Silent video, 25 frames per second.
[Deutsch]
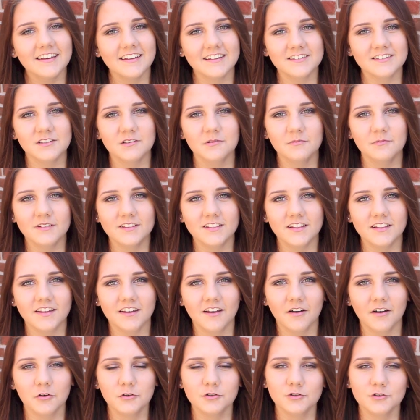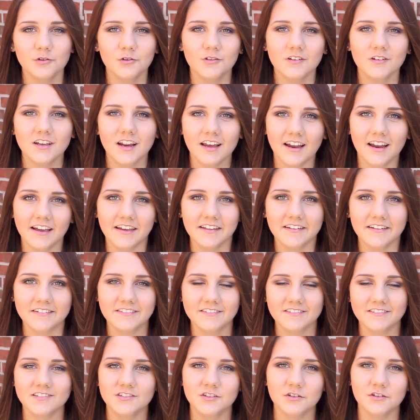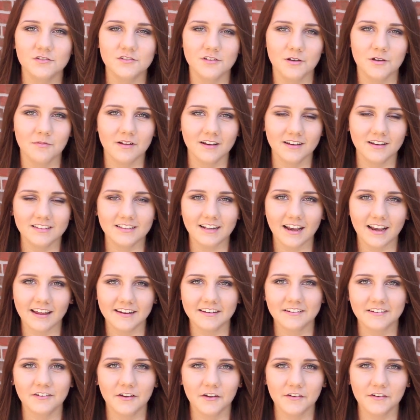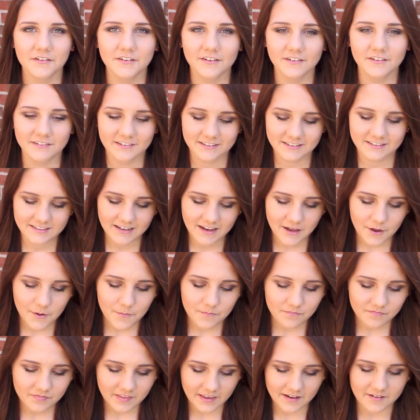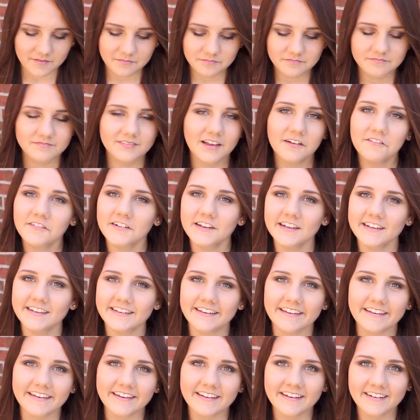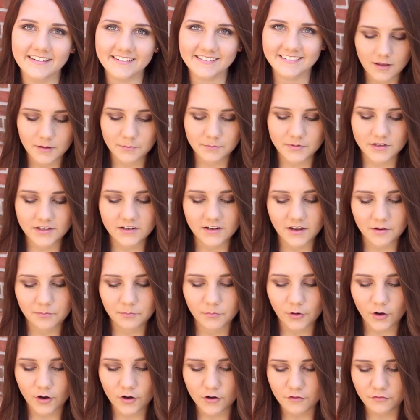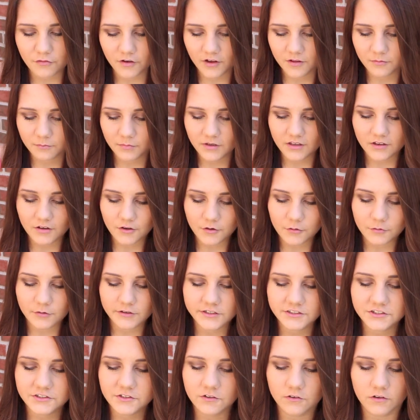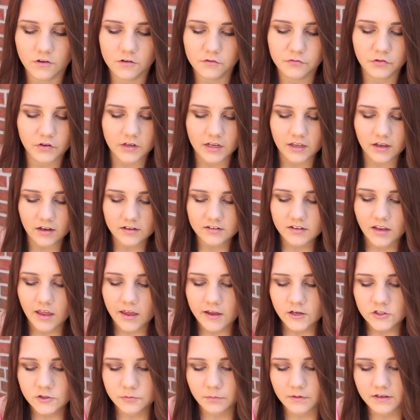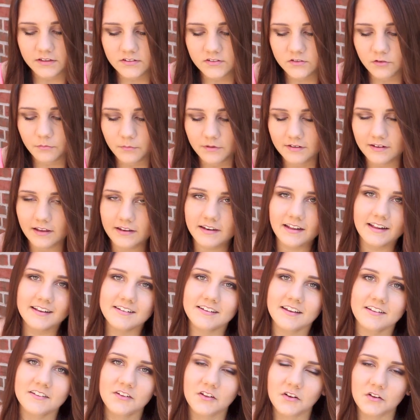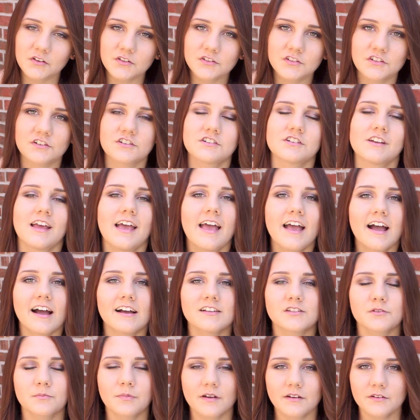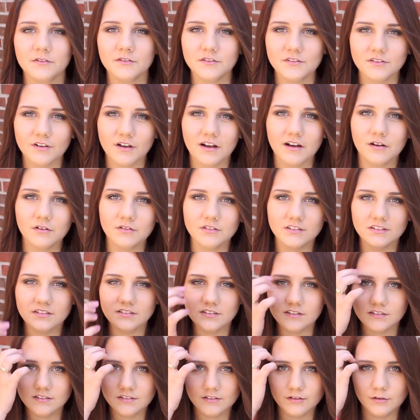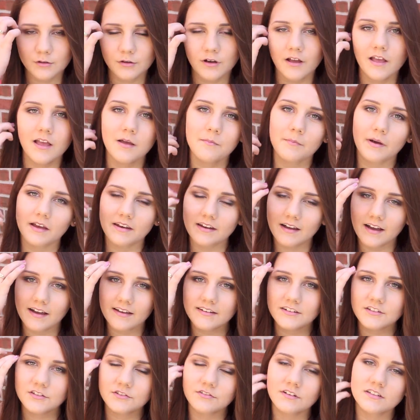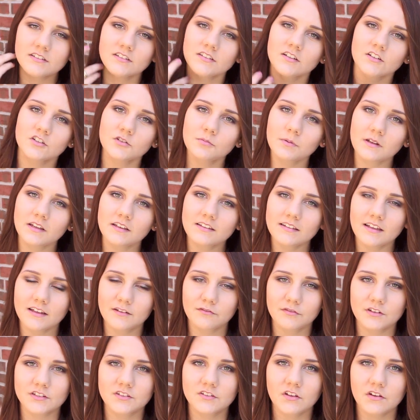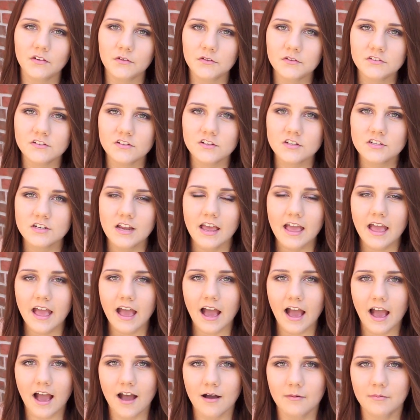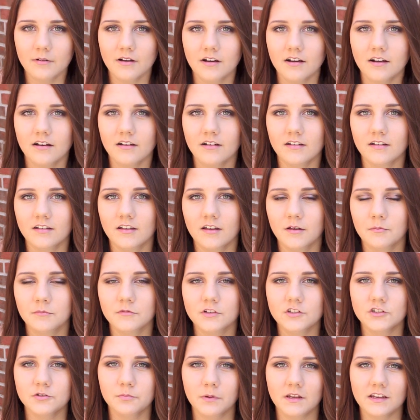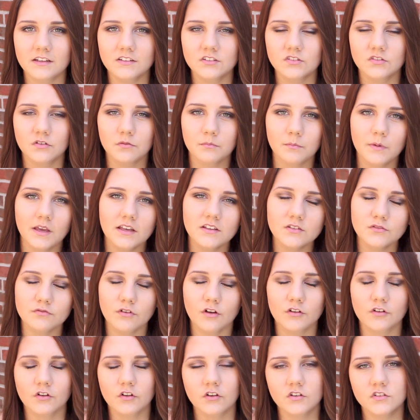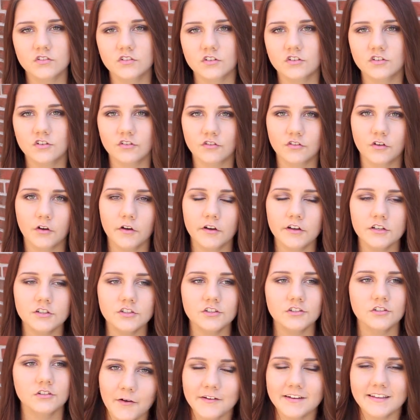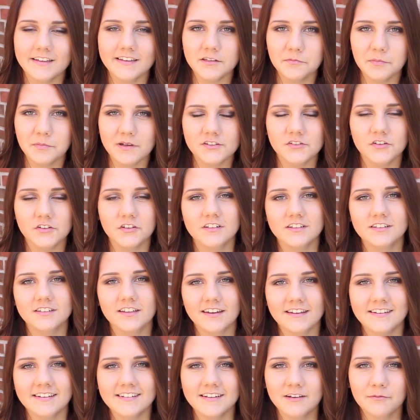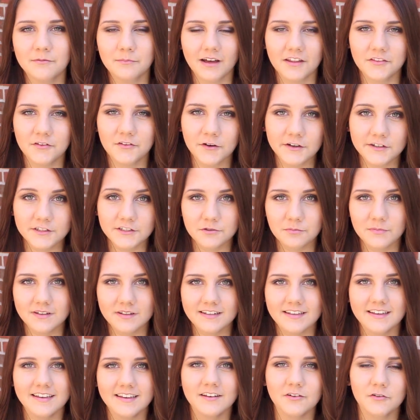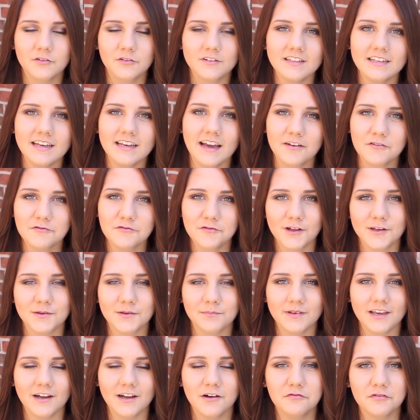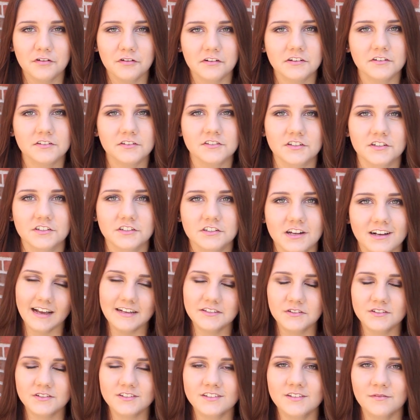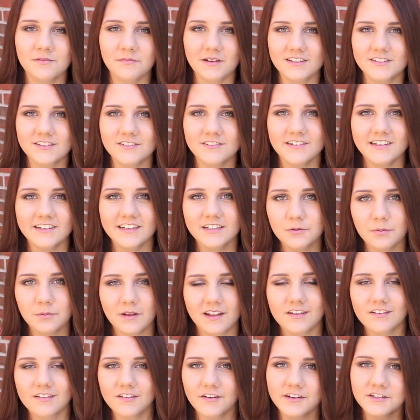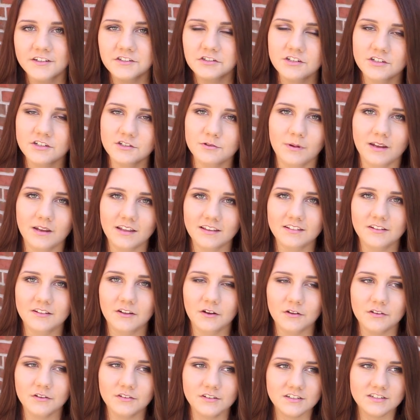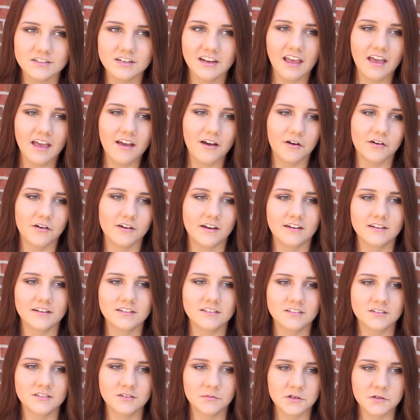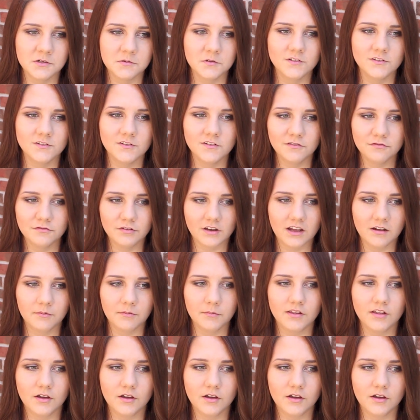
dass ich mich dann auch schön kleiden, schön sommerlich kleiden könnte und ja, da würde ich hingehen. Bina Perfect Be Original fragt, sprichst du mit deinen Eltern Russisch? Also bei uns zu Hause ist es so, meine eine Schwester spricht etwas Russisch, aber ähm, die spricht so einen Mix von Russisch und Deutsch. Und ich persönlich rede immer Deutsch mit ihnen und die antworten mir auf Russisch. Also es ist immer so, ich spreche Deutsch, die sprechen Russisch. Und dann ist es zum Beispiel so, die fragen